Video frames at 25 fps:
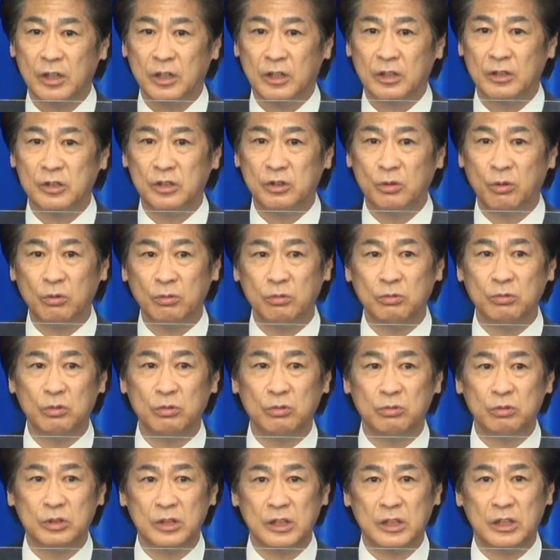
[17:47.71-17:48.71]
日本の
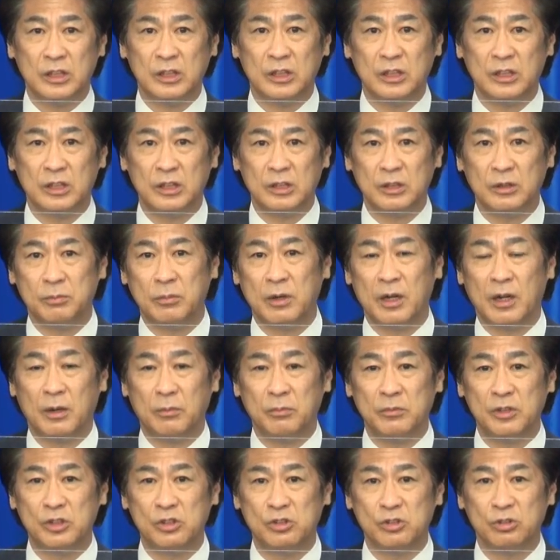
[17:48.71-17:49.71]
国、まあ、
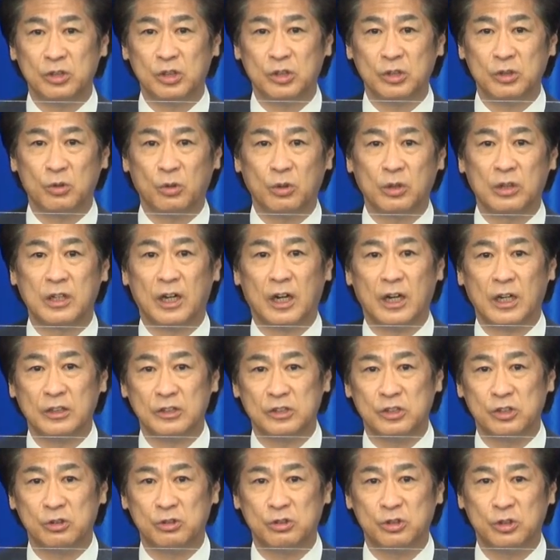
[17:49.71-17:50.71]
民主主義国家
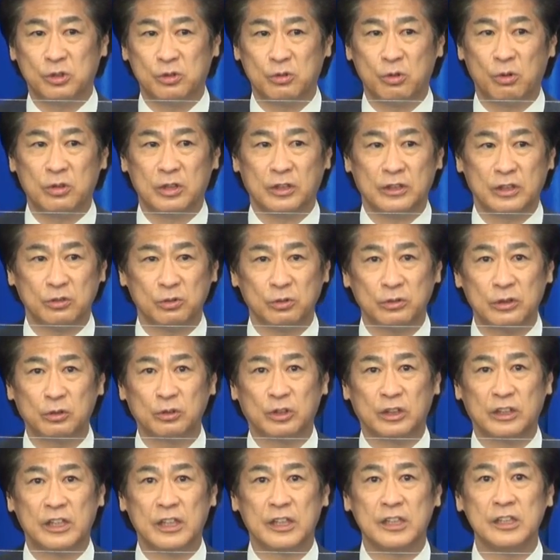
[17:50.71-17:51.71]
自由主義国家でそんな
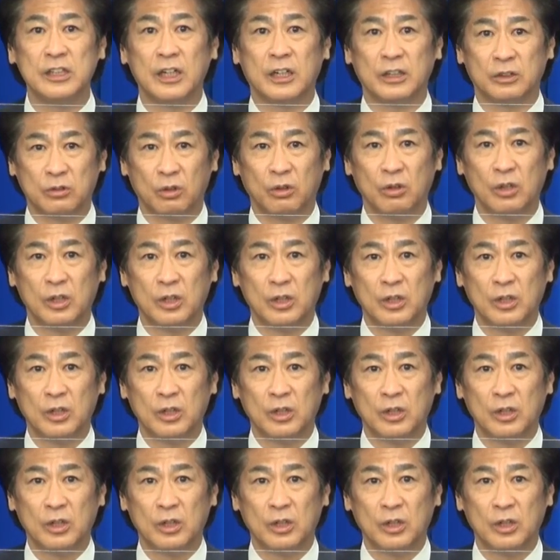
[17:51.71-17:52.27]
ことできないと。